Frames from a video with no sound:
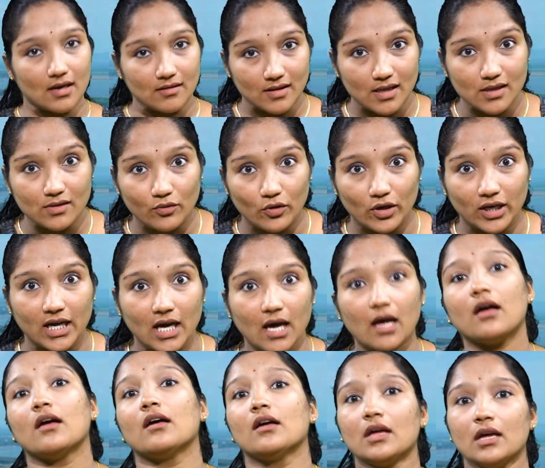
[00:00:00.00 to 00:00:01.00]
సక్సెస్ఫుల్ గా
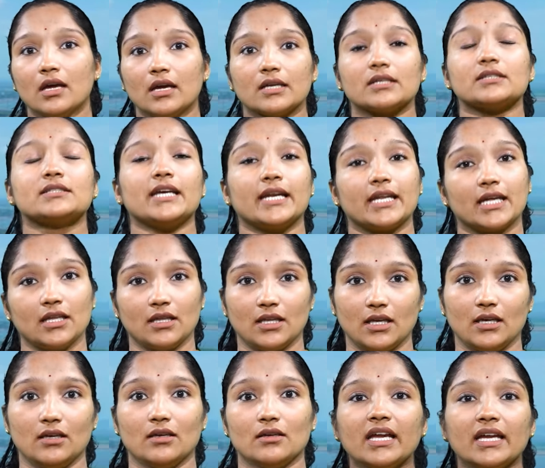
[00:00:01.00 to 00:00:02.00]

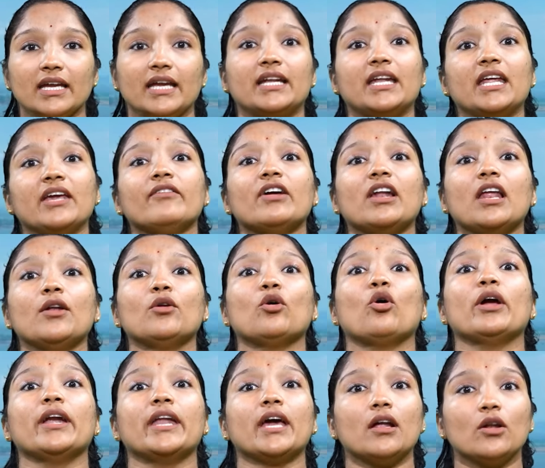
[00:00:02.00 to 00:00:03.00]
జరిగింది ఇటీవల
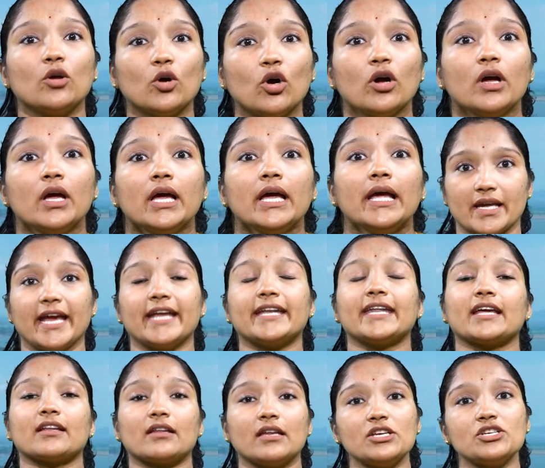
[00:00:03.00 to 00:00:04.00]
నోయిడాలో ఏ
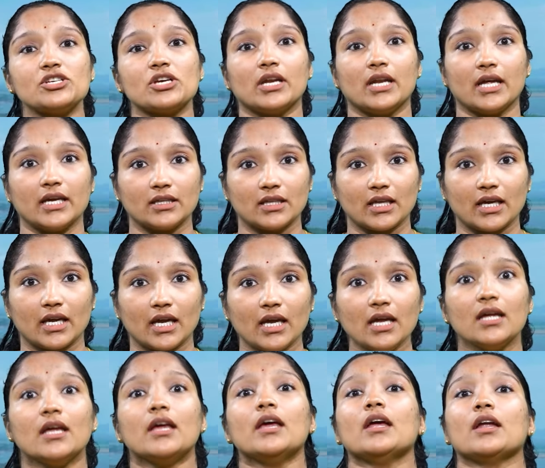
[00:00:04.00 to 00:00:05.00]
టెక్నీషియన్ అయితే
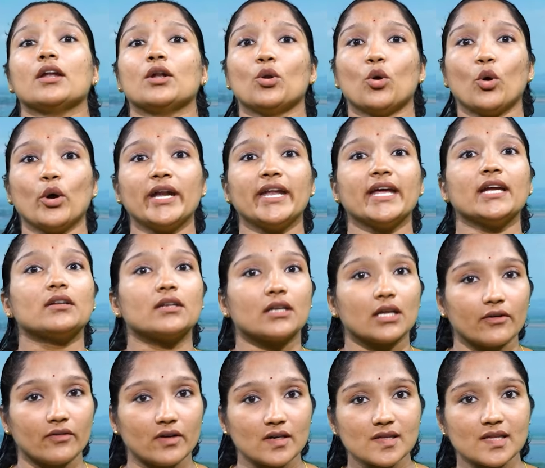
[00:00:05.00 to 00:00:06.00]
నోయిడా
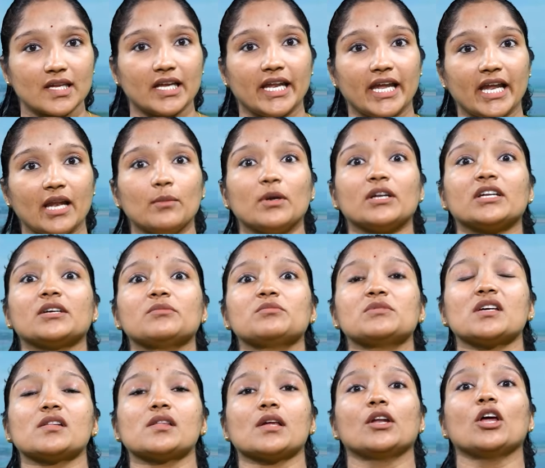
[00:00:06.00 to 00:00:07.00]
టవర్స్ ని
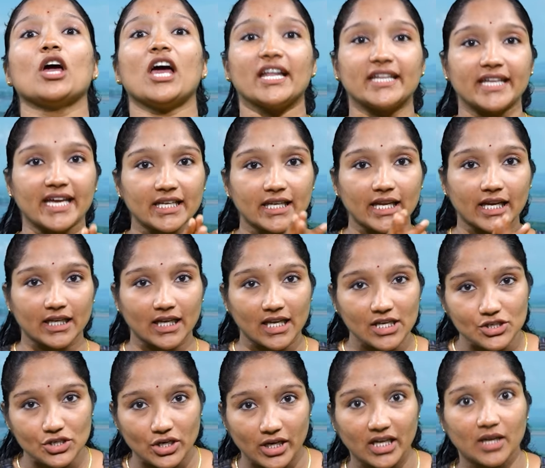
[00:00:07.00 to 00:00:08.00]
నేలమట్టం చేశాడో అదే
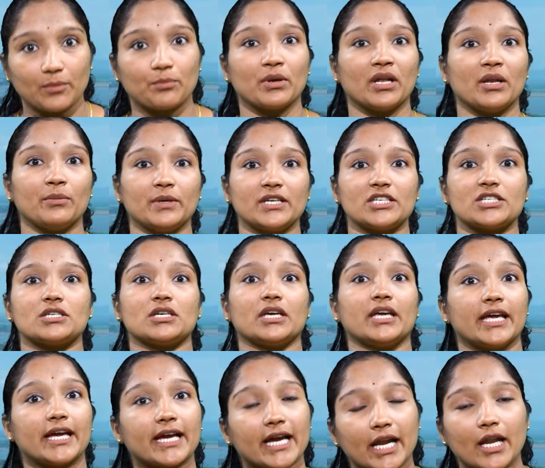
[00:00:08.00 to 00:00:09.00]
టెక్నీషియన్ ని
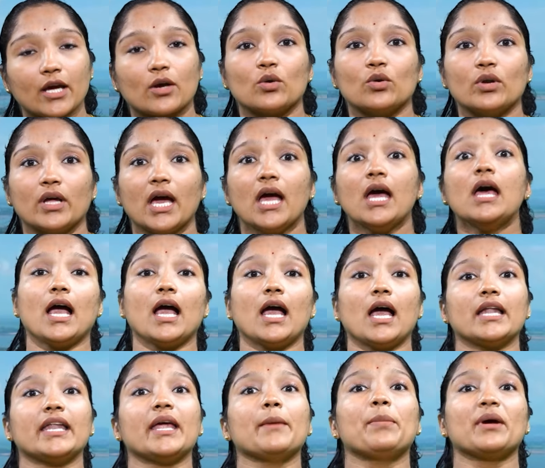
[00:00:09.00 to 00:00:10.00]
పిలిపించి ఇక్కడ కూడా
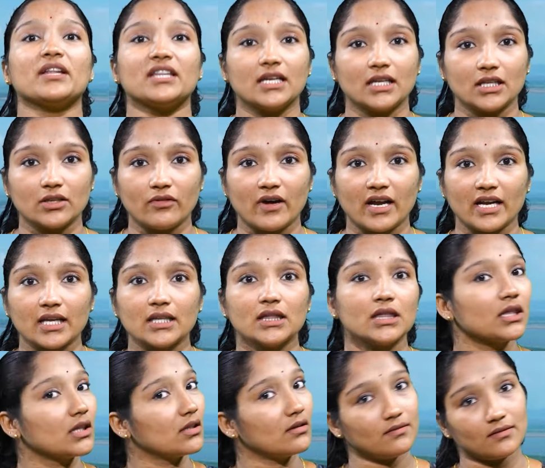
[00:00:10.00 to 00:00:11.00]
అదే పద్ధతి ద్వారా
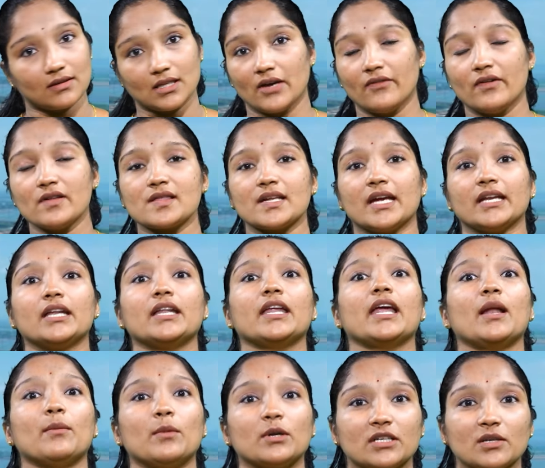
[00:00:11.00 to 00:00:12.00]
టవర్స్ ని అయితే
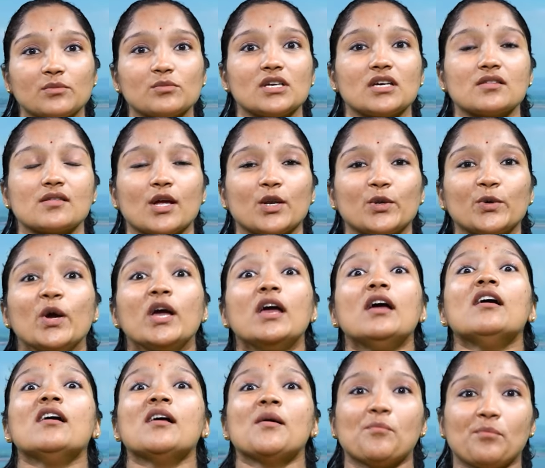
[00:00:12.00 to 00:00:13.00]
నేలమట్టం చేశాడు
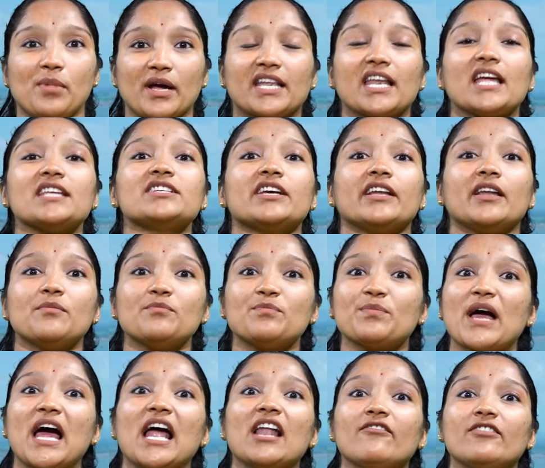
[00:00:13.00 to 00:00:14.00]
భద్రాచలం
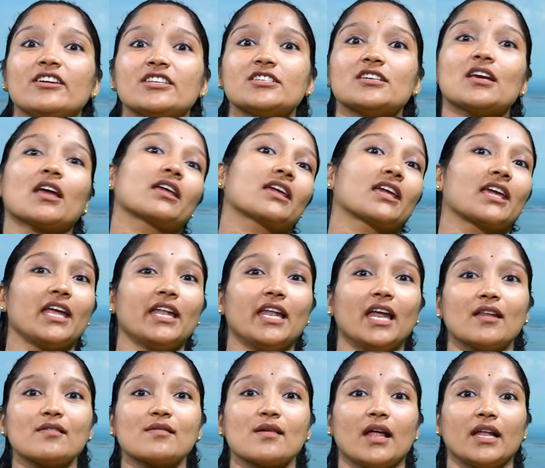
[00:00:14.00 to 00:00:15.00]
పాల్వంచ
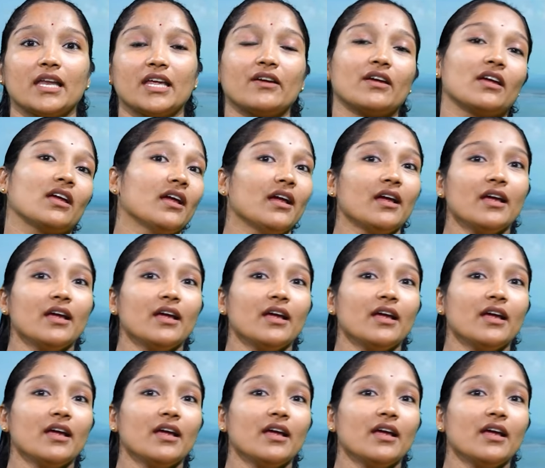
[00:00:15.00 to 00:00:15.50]
కిన్నరస్ అని